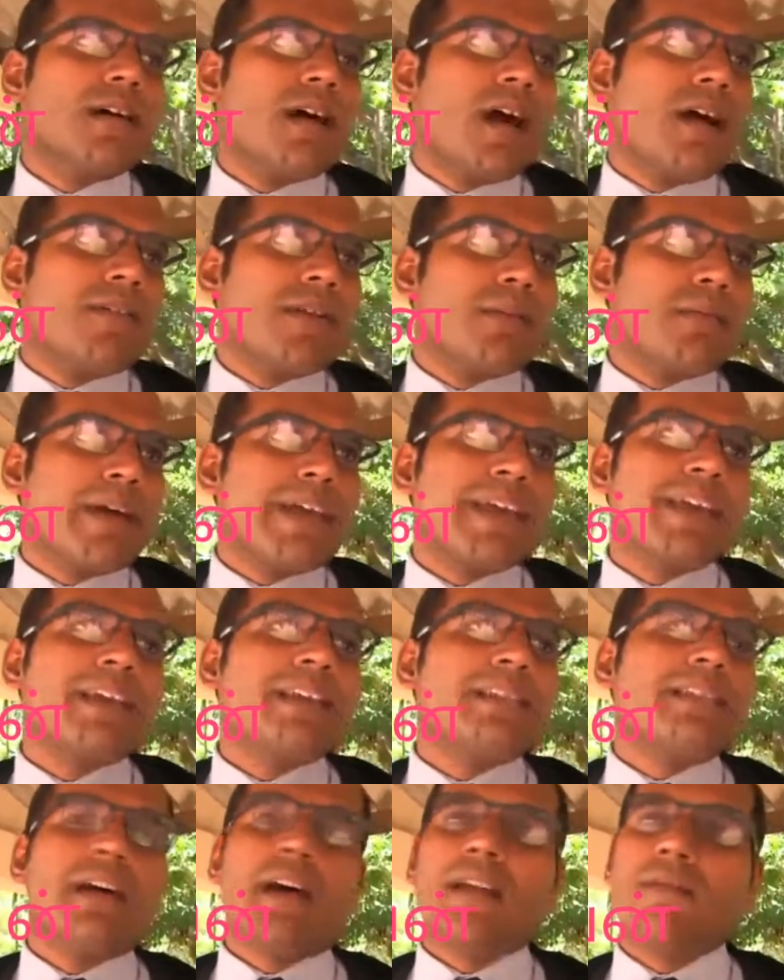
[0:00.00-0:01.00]
அவர்
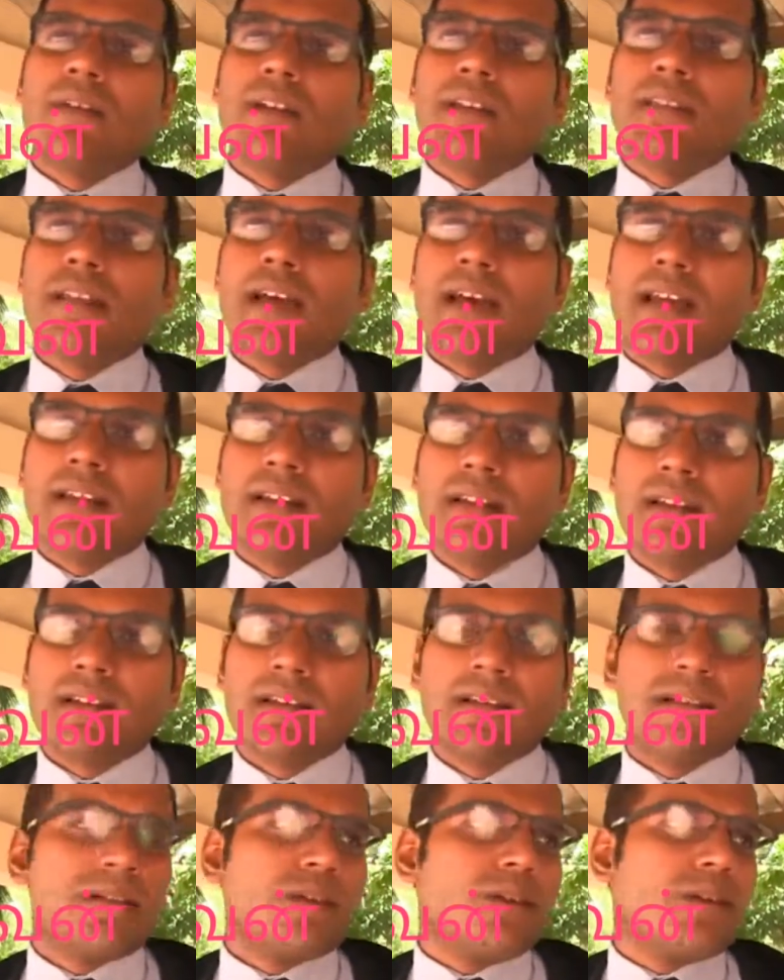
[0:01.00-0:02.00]
மயங்கித்தான் விழுந்தார் என்று
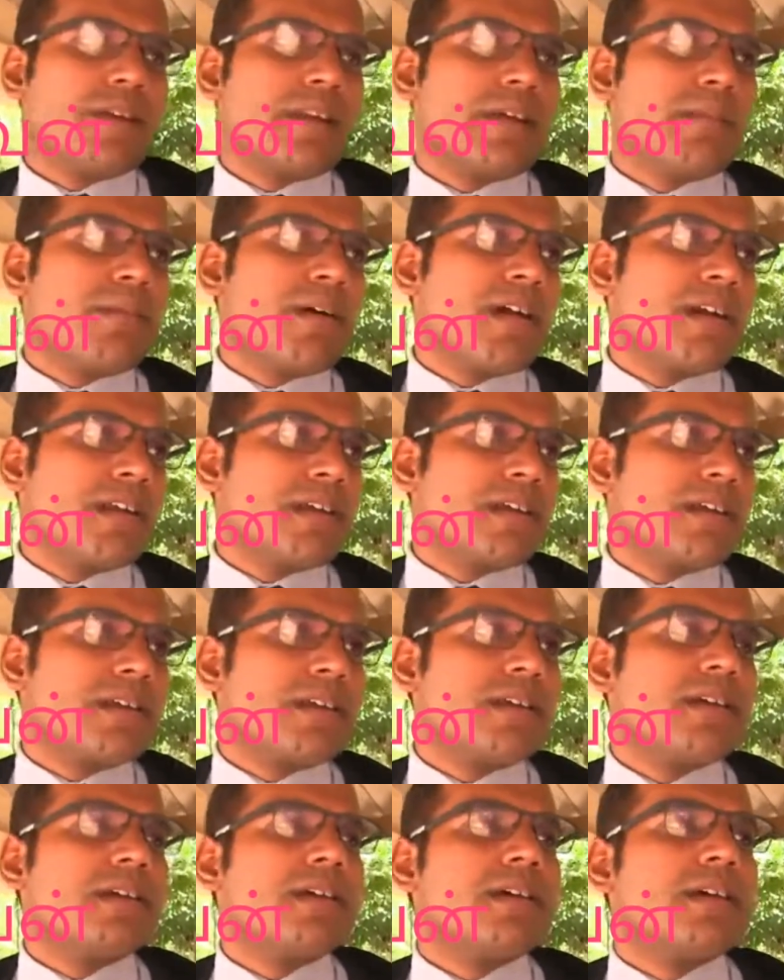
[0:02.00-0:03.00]
ஒரு நிலைப்பாட்டை
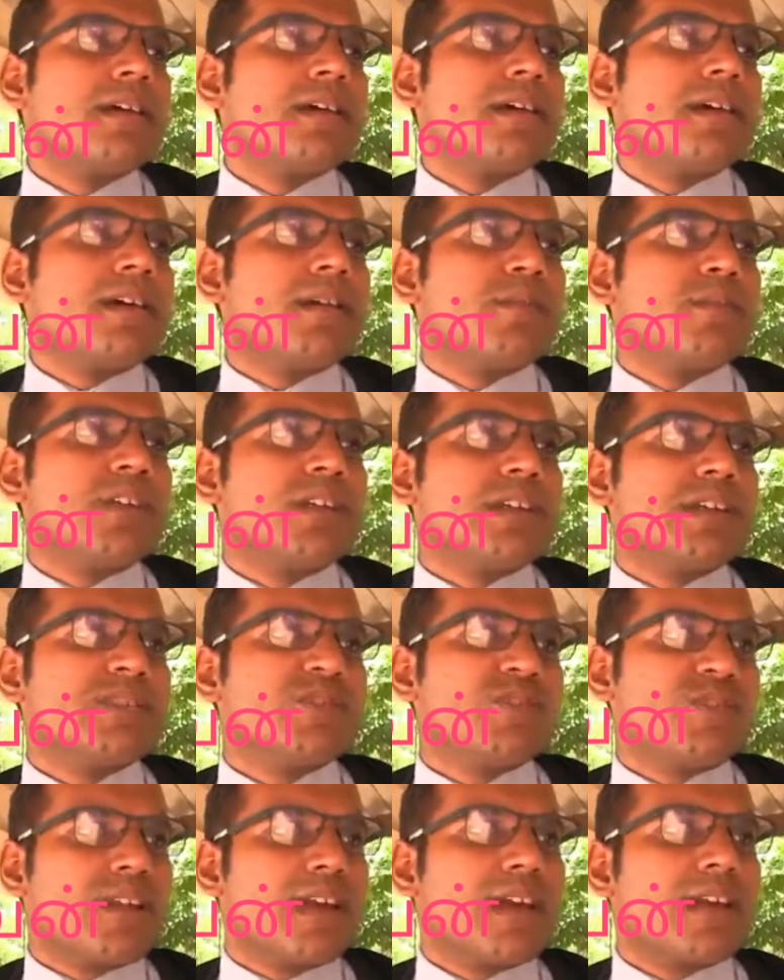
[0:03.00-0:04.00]
முதலில்
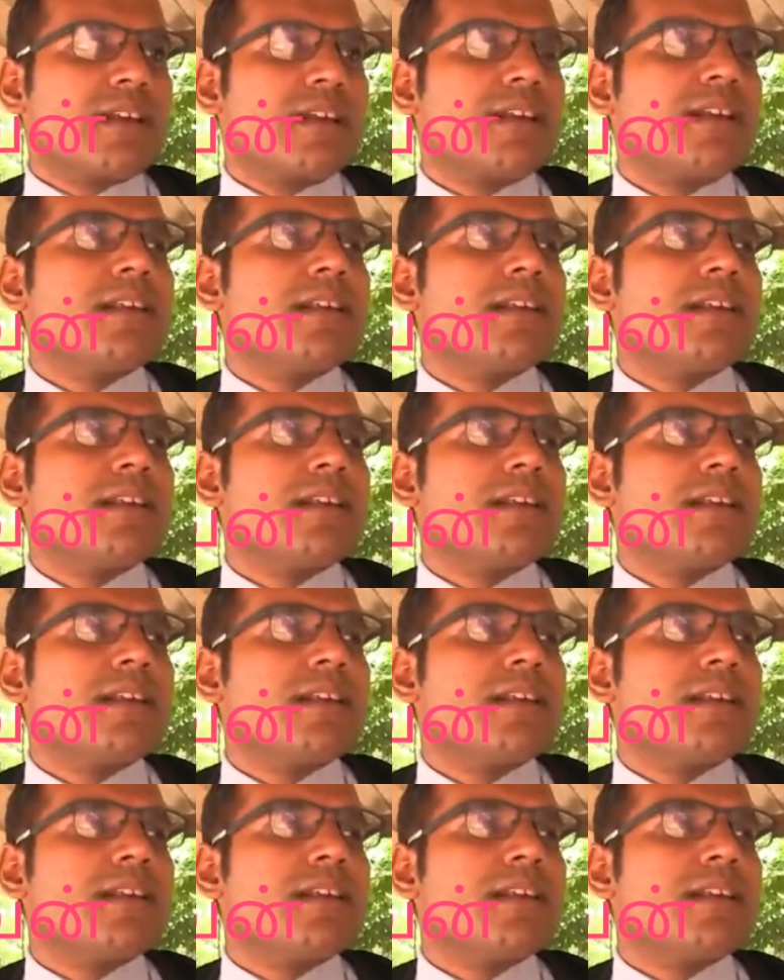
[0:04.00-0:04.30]
சொன்னார்கள்